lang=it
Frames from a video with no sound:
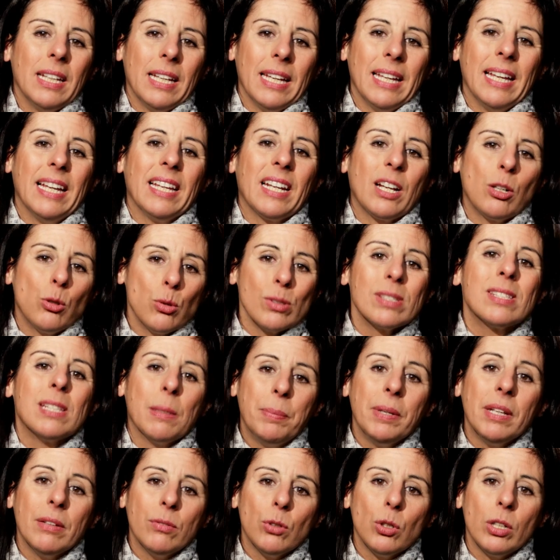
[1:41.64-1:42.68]
eh, era
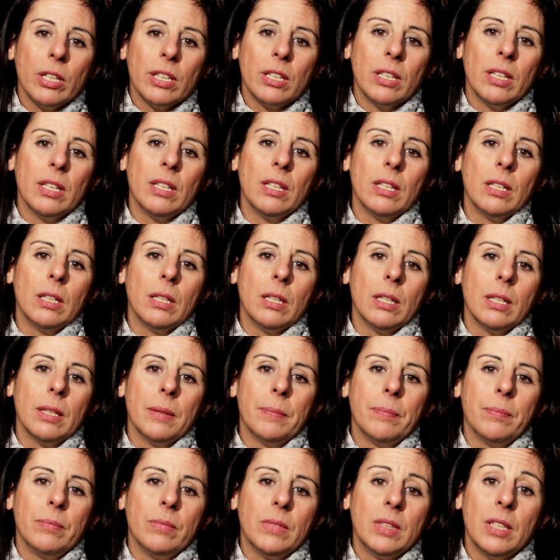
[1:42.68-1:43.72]
consapevole che
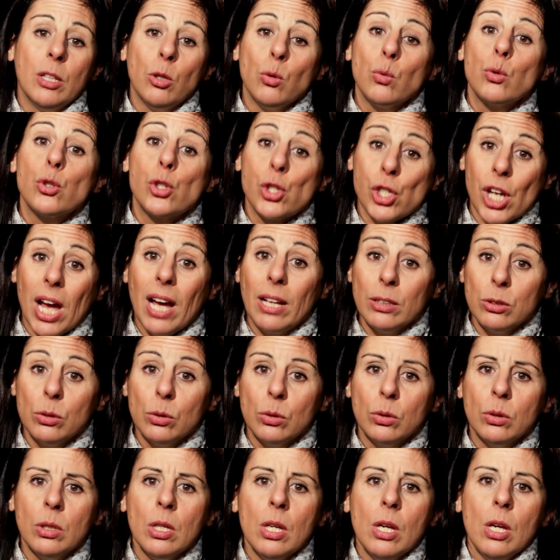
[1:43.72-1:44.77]
ehm,
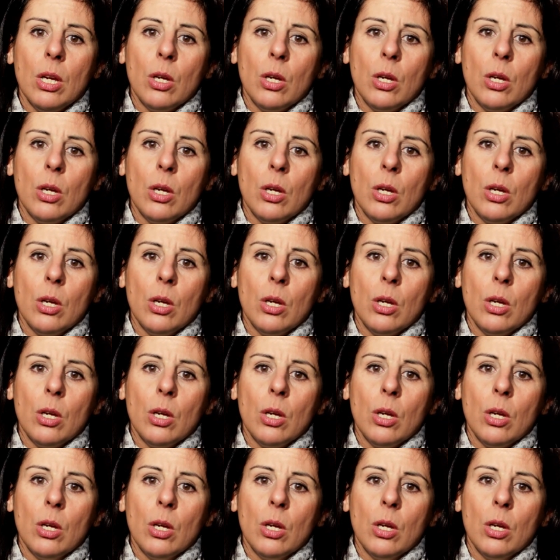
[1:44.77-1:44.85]
denunciando